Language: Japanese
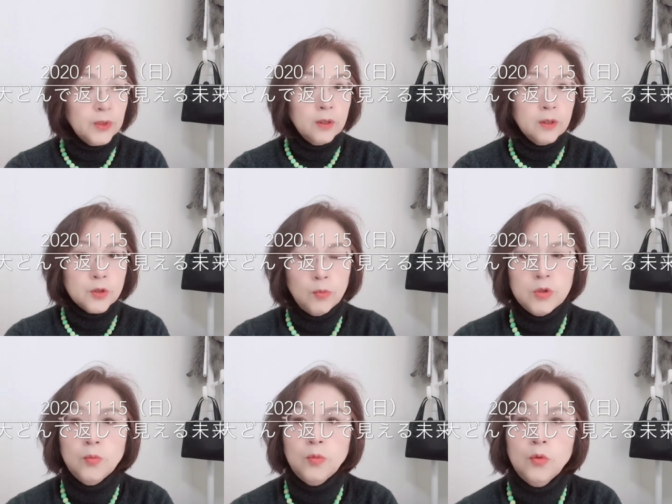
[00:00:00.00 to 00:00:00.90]
そも
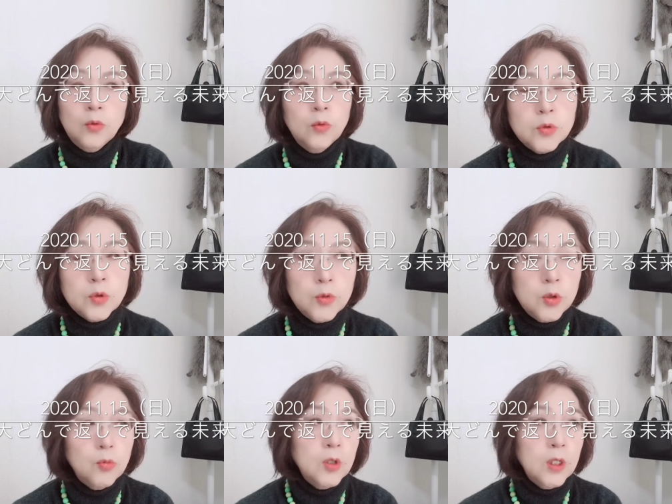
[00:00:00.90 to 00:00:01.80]
そもそも
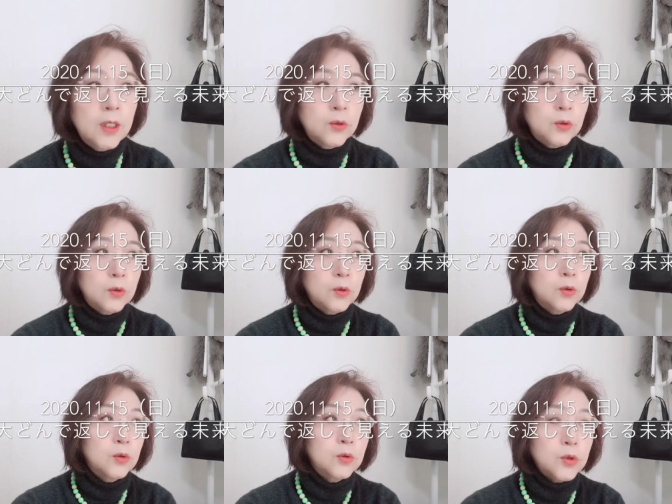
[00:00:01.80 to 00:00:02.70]
そもがあ
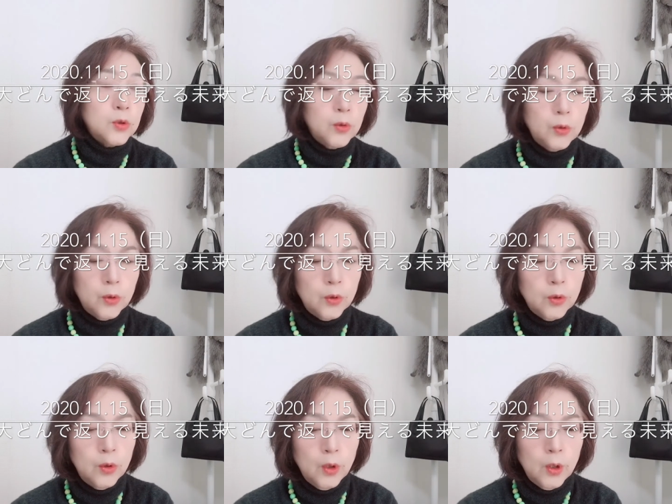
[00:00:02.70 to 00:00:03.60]
のその、
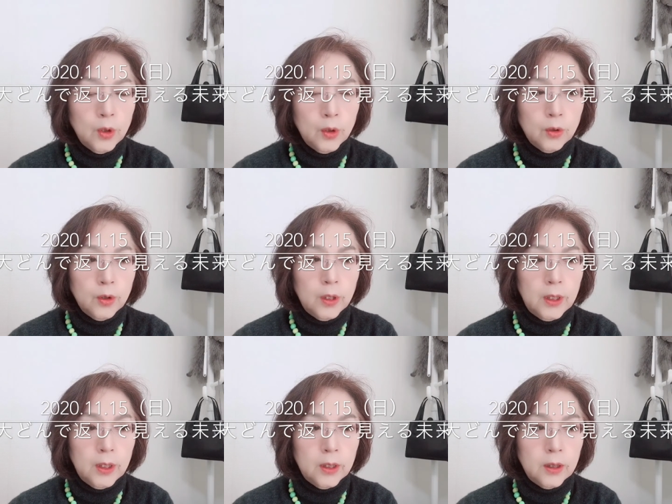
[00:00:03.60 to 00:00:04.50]

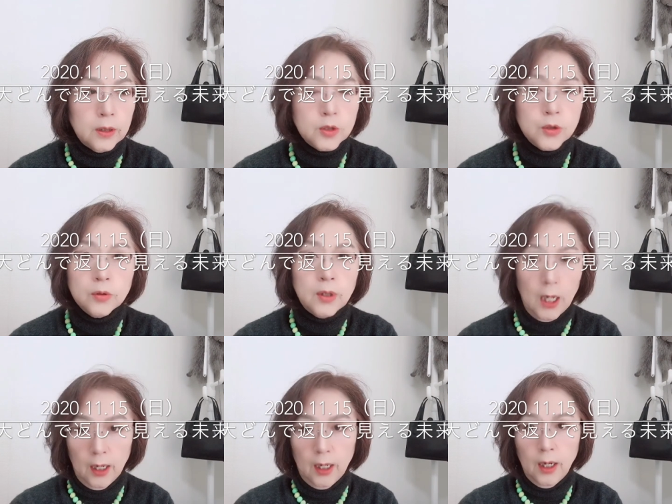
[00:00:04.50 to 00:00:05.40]
え通
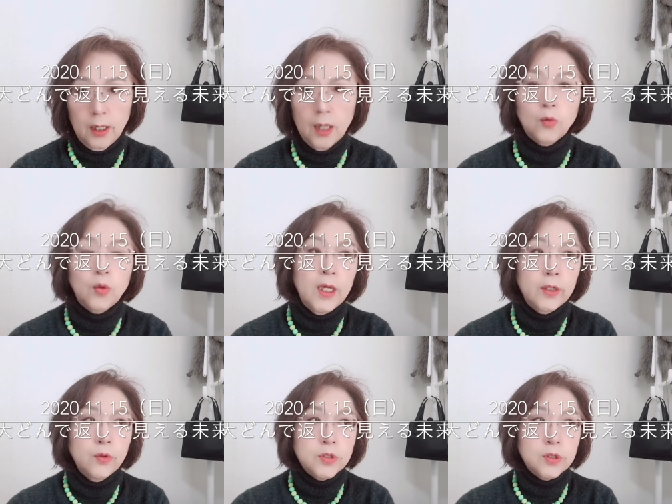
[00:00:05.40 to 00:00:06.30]
貨がこう変
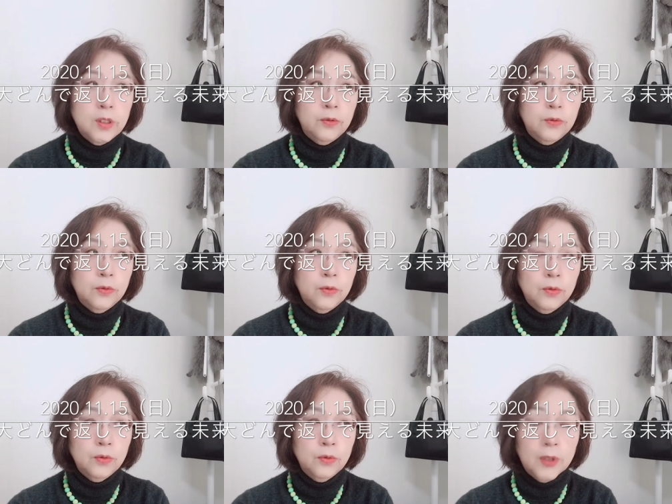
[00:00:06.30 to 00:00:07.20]
容してい
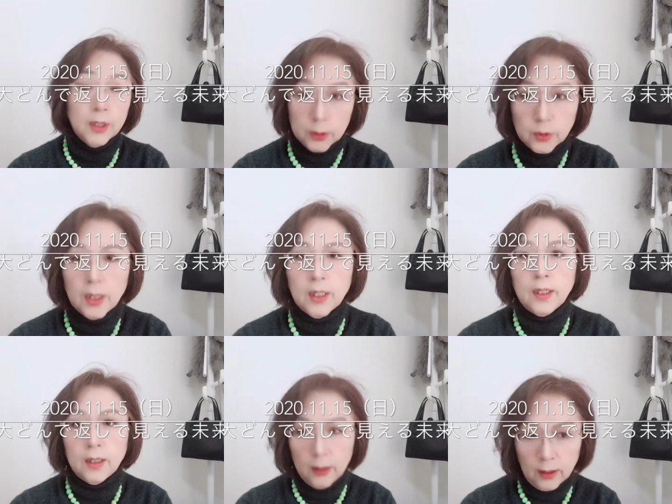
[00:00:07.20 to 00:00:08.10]
く中の流
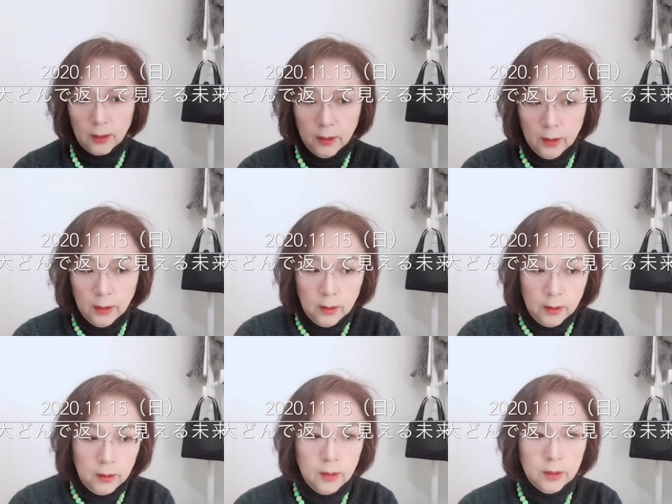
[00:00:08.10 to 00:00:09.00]
れで、
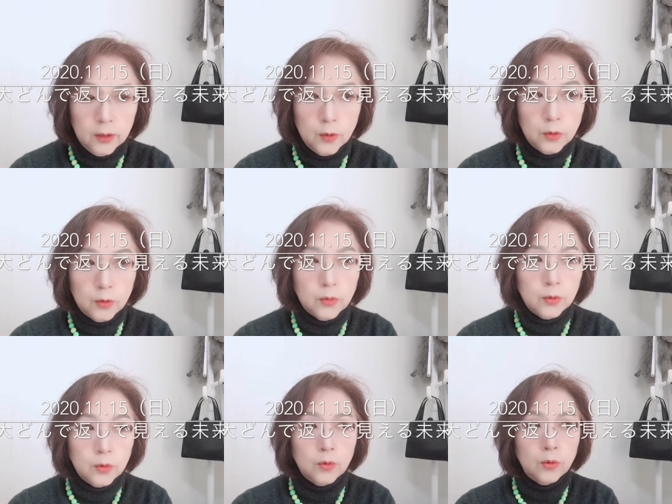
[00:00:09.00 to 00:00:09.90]
えー、結局のとこ
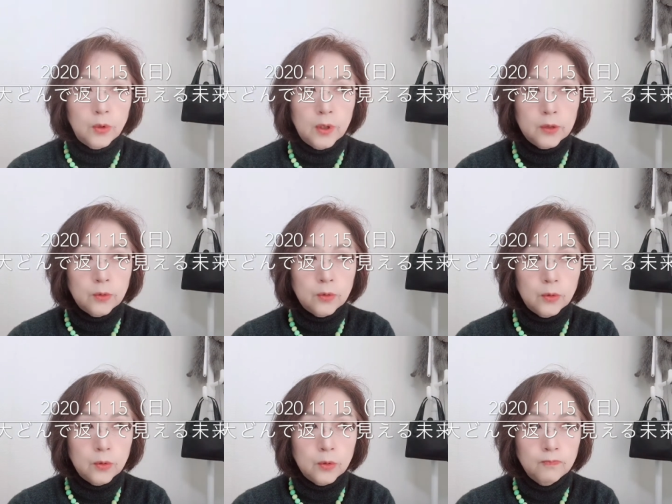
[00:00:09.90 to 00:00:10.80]
ろあ
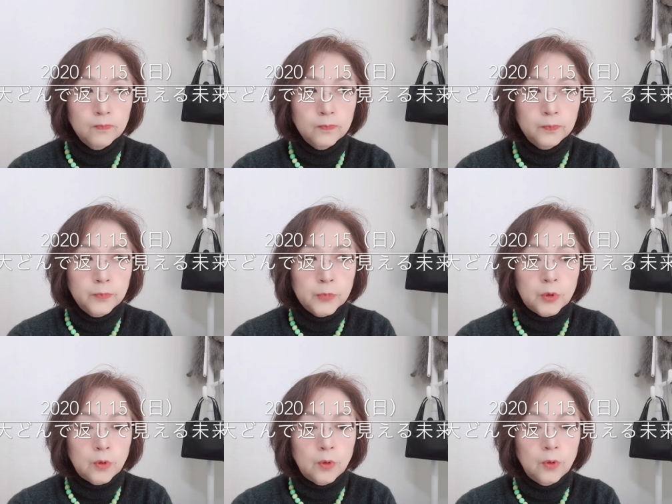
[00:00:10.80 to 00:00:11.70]
のそ
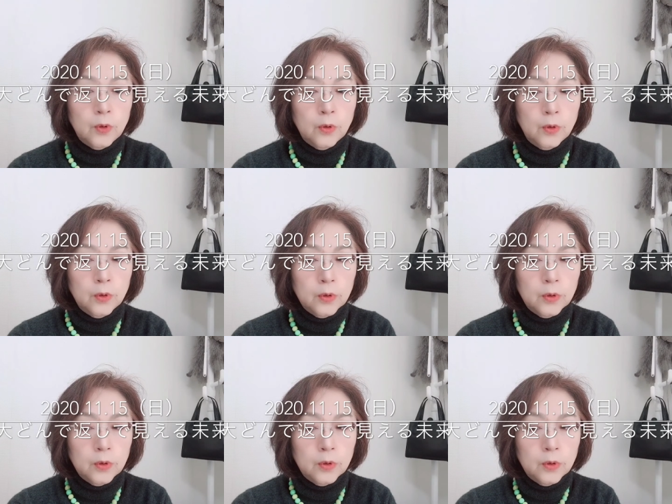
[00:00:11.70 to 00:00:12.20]
の